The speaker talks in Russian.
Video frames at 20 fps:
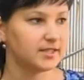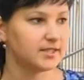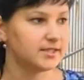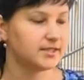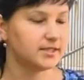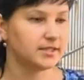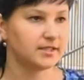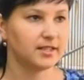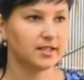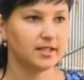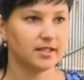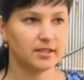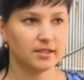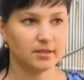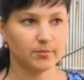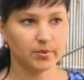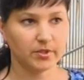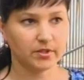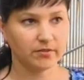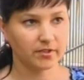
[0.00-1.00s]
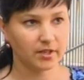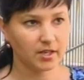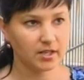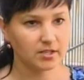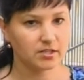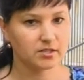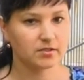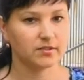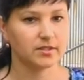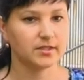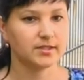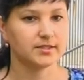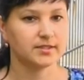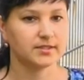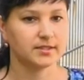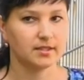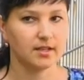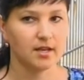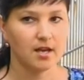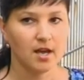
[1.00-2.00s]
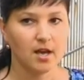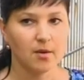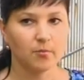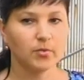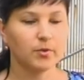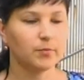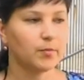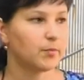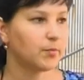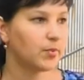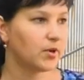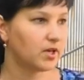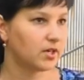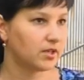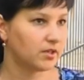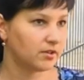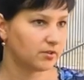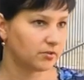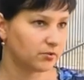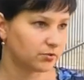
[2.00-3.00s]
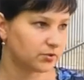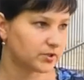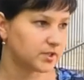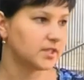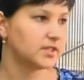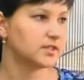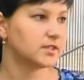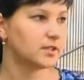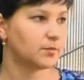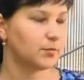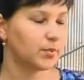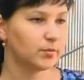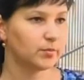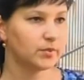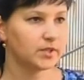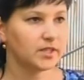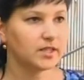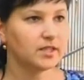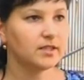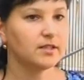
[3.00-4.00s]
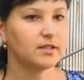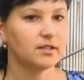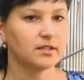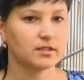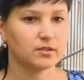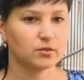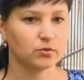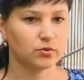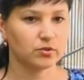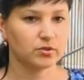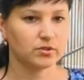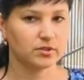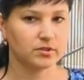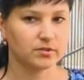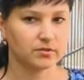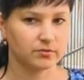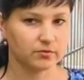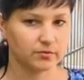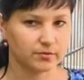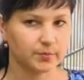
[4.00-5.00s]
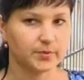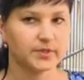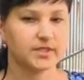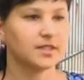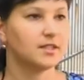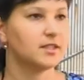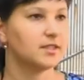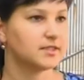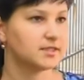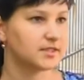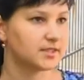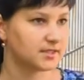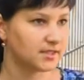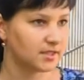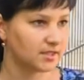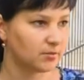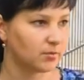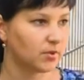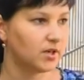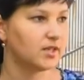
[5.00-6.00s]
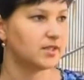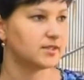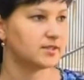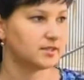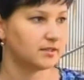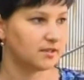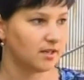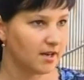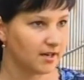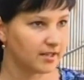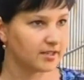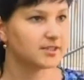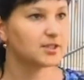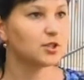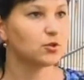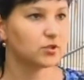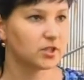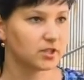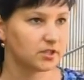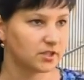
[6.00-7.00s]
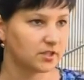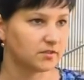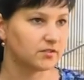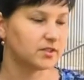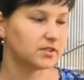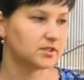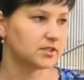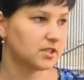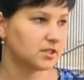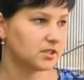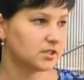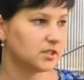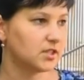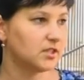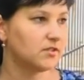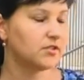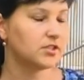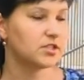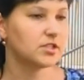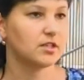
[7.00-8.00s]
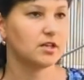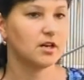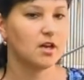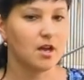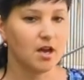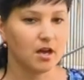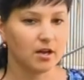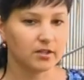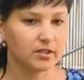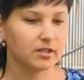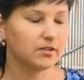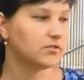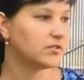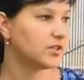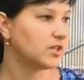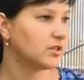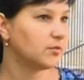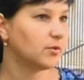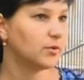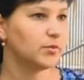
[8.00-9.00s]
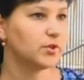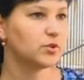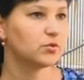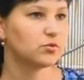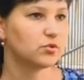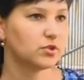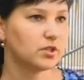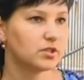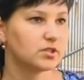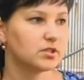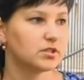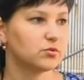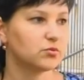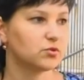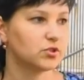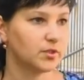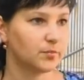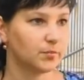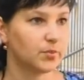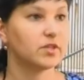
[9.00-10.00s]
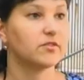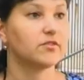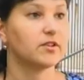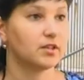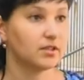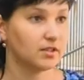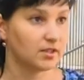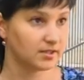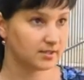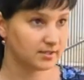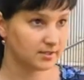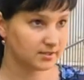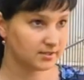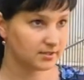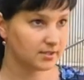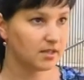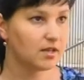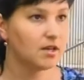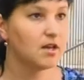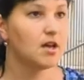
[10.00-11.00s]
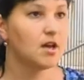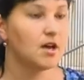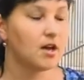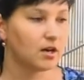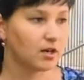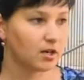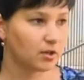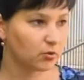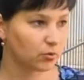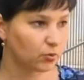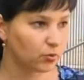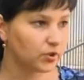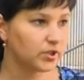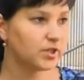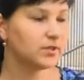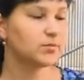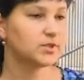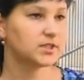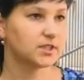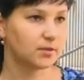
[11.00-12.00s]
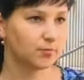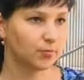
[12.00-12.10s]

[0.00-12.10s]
не сидели, не переворачивались, мы попали в центр Прометея, который специалисты занимались результативно с нашей девочкой. Она в данный момент у нас уже первоклассница. Ходим с